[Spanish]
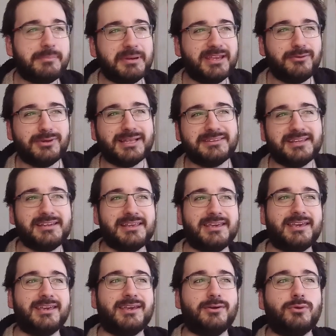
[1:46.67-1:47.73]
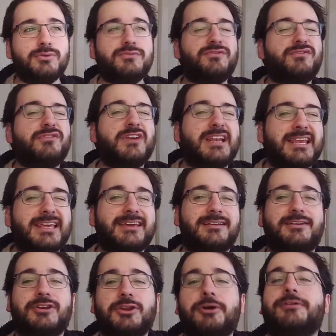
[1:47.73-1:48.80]
y la película tiene un
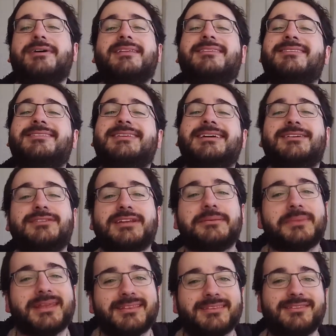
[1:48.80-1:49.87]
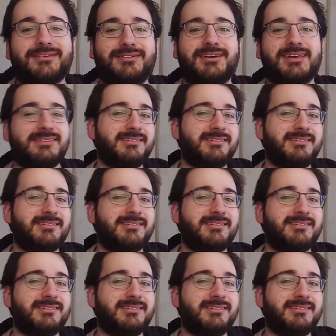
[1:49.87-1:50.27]
feeling noventero tremendo.